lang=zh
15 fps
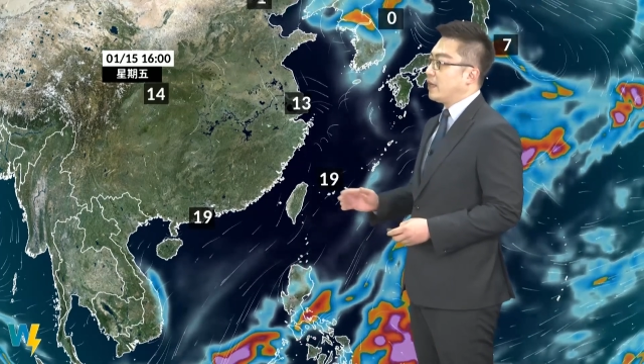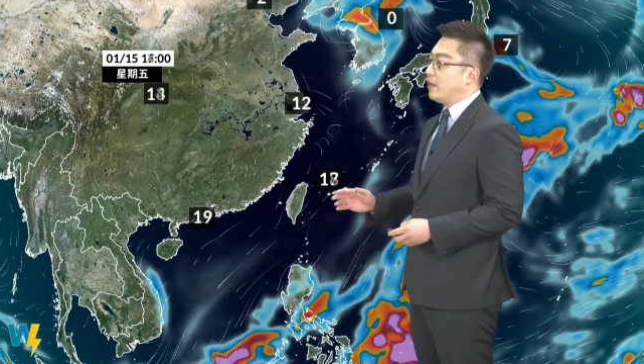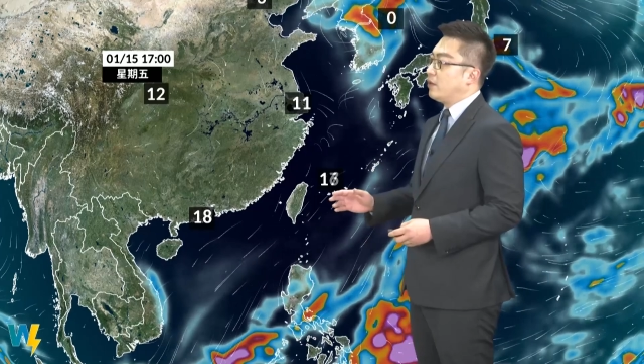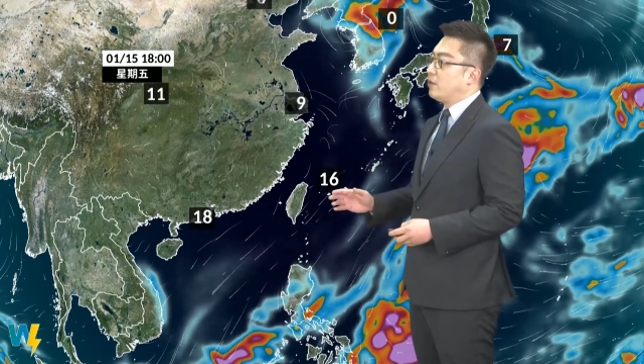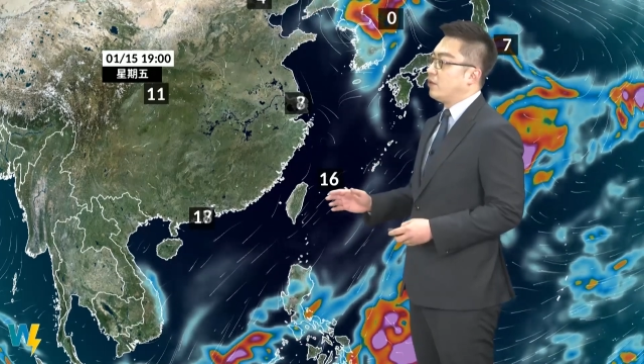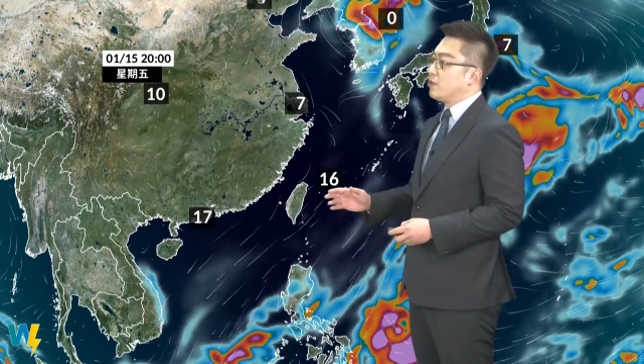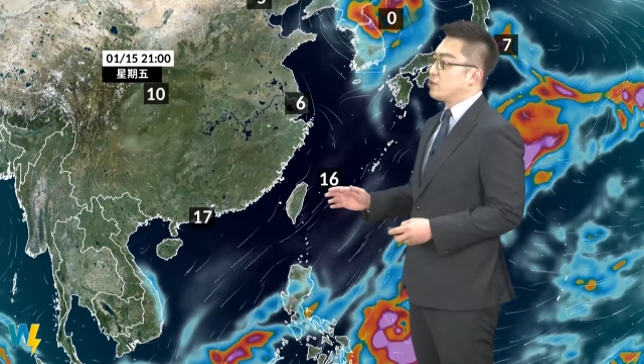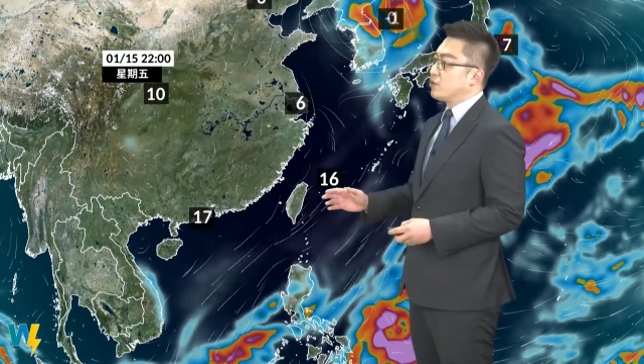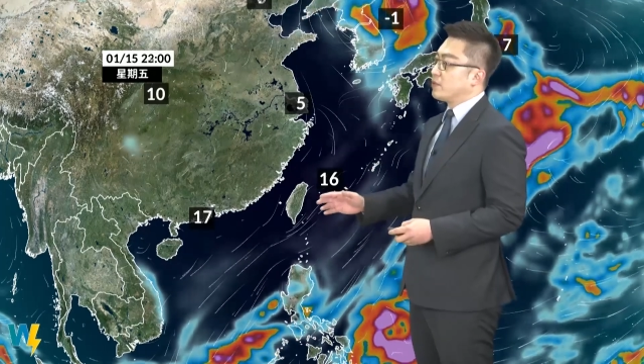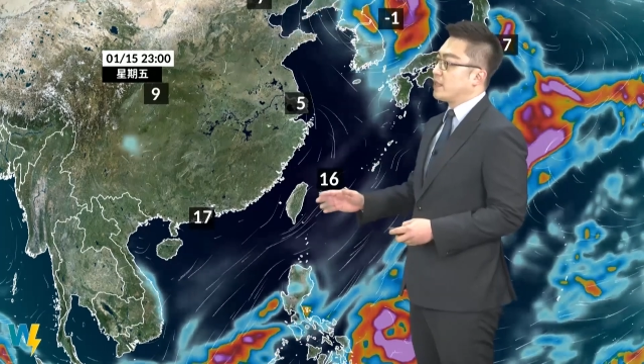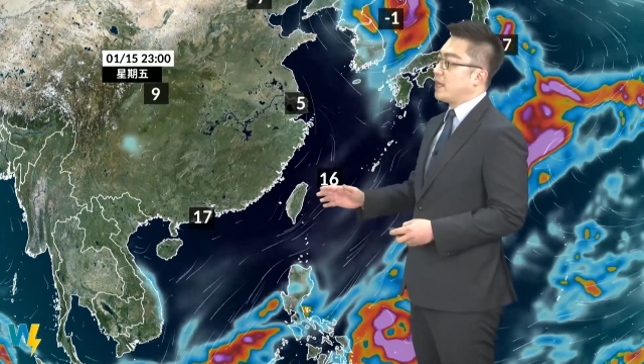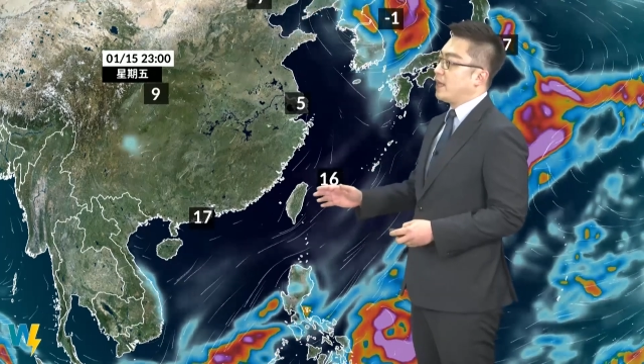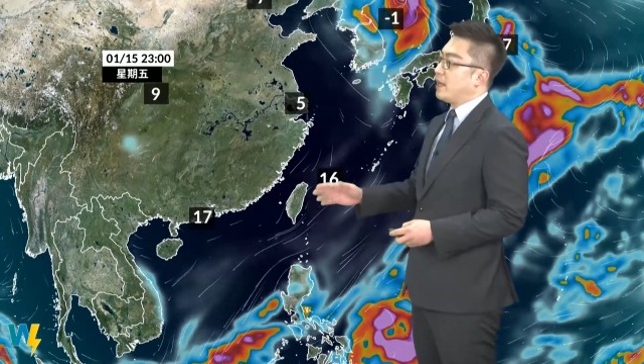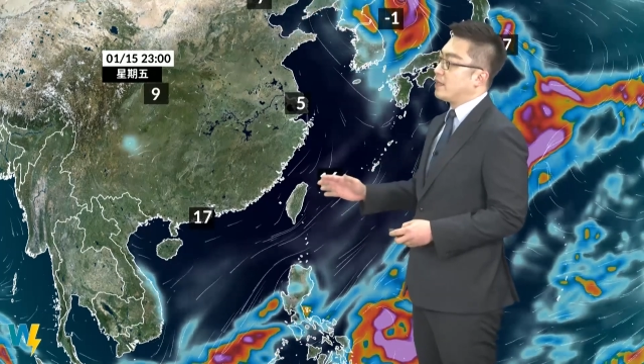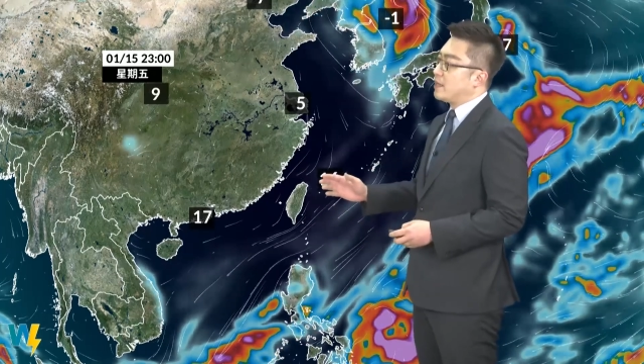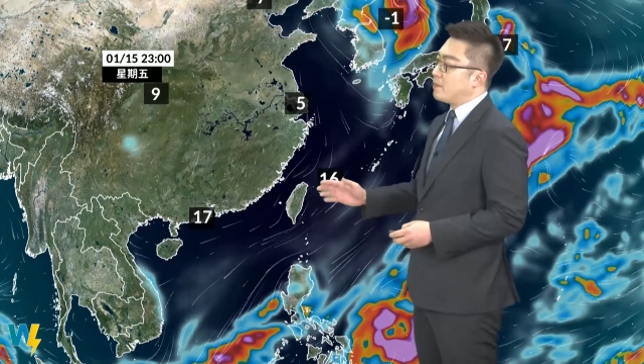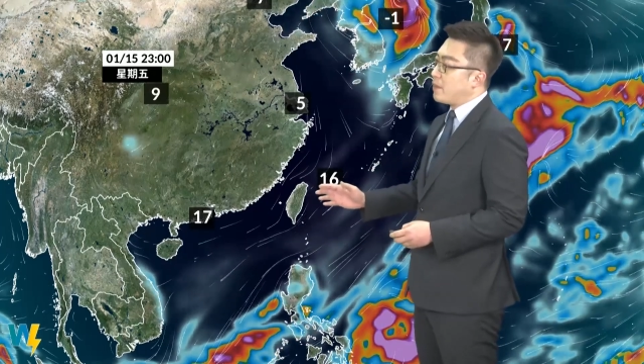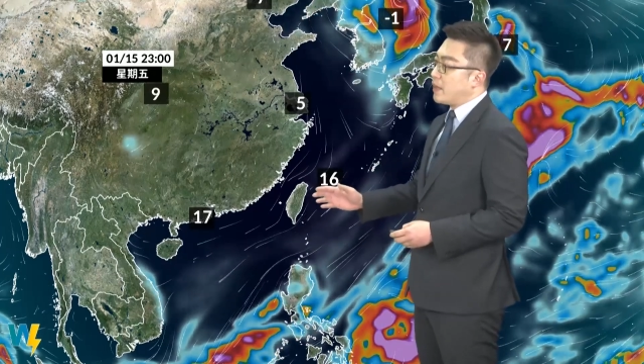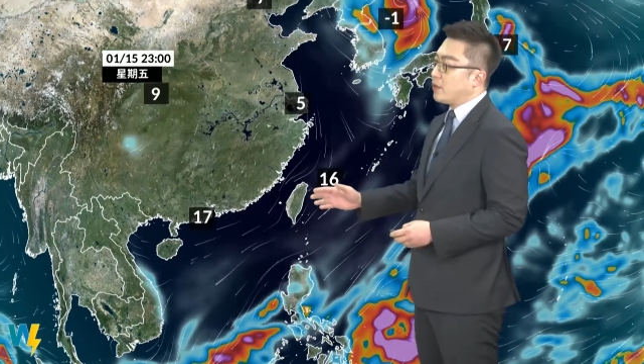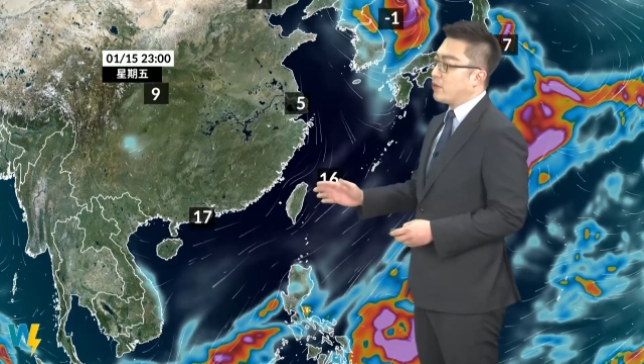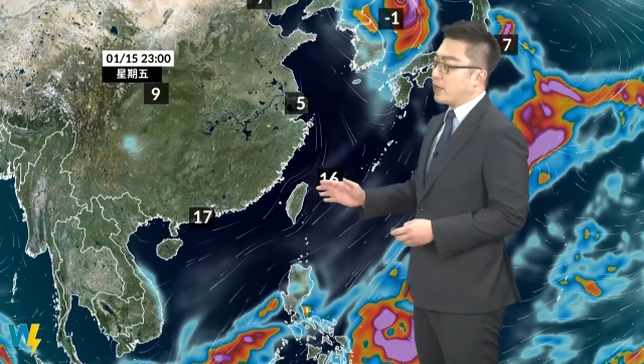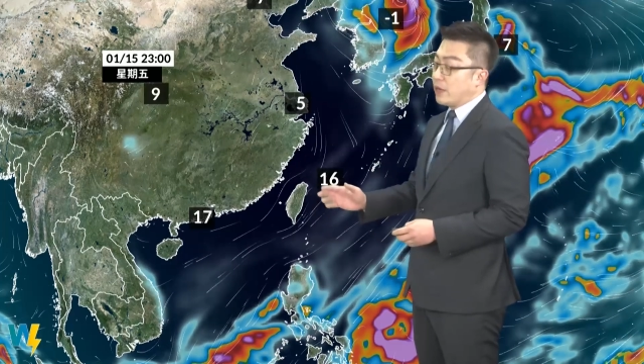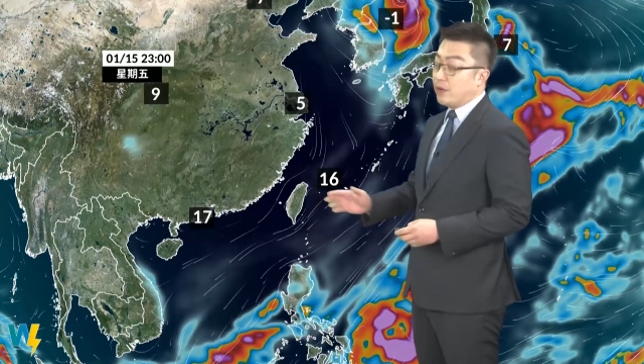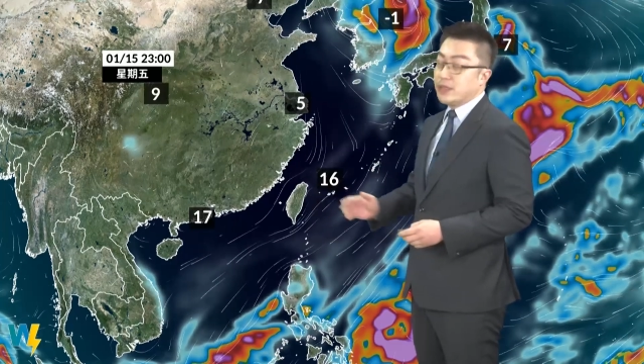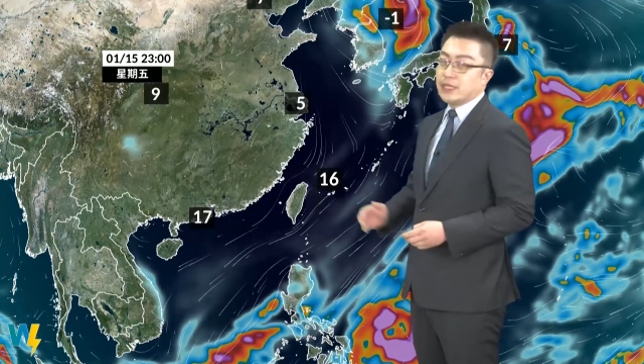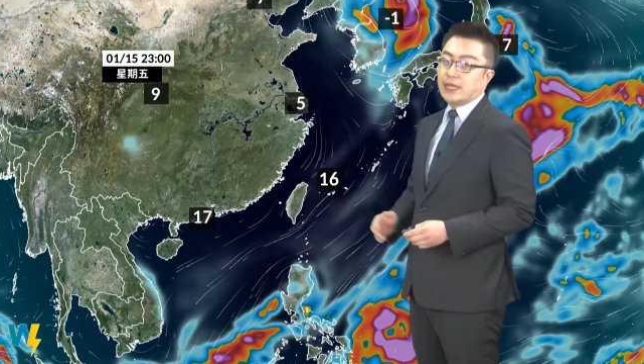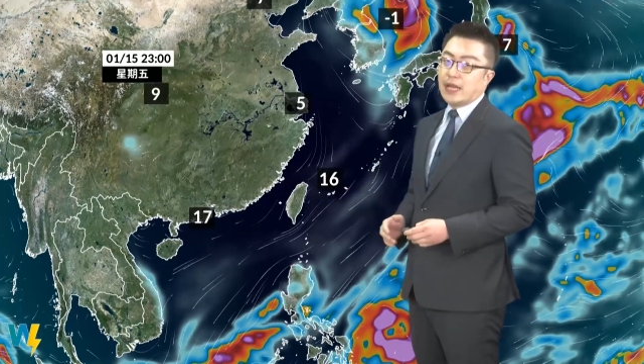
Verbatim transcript: 较熬落诶所在啊，伫咧拜五讲我是